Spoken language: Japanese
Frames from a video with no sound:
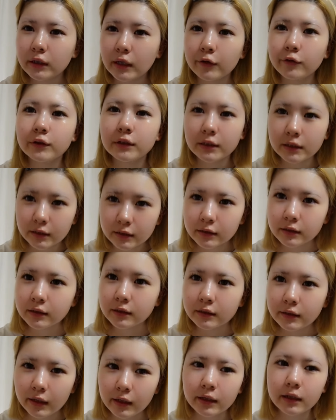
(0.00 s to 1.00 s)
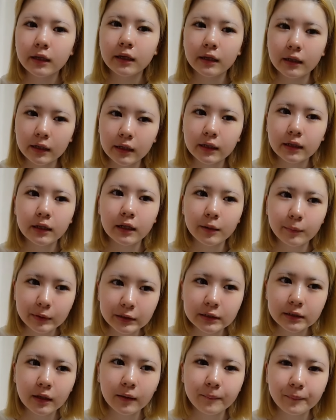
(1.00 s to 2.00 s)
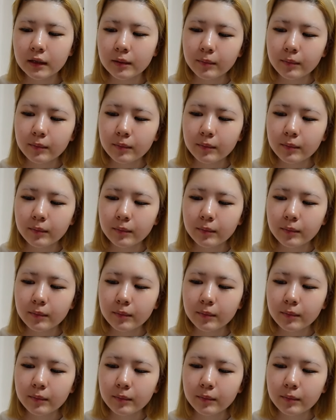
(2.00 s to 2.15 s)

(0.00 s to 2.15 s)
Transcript: 楽しい経験になりました。